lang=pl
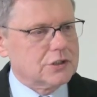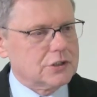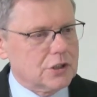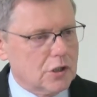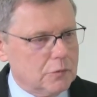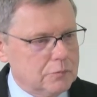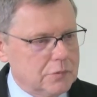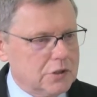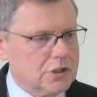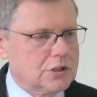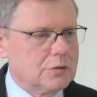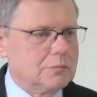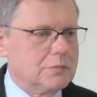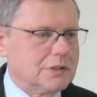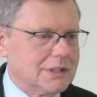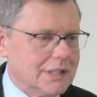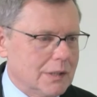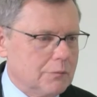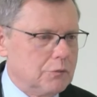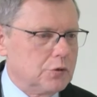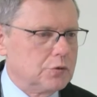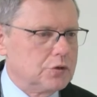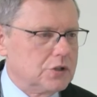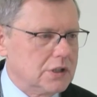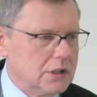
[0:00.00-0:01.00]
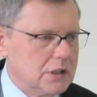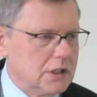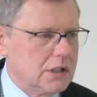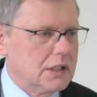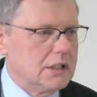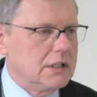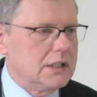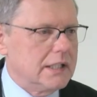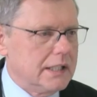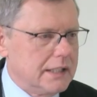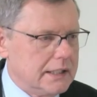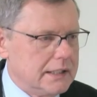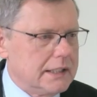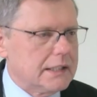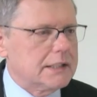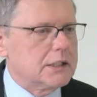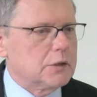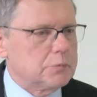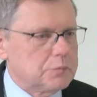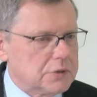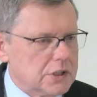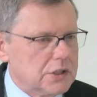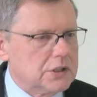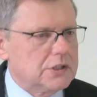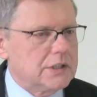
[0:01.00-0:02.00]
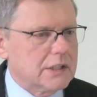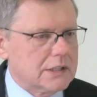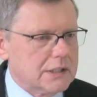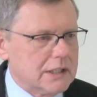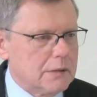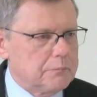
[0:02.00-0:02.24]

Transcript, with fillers: zrobić, żeby tam ludzie nie ginęli na tych przejściach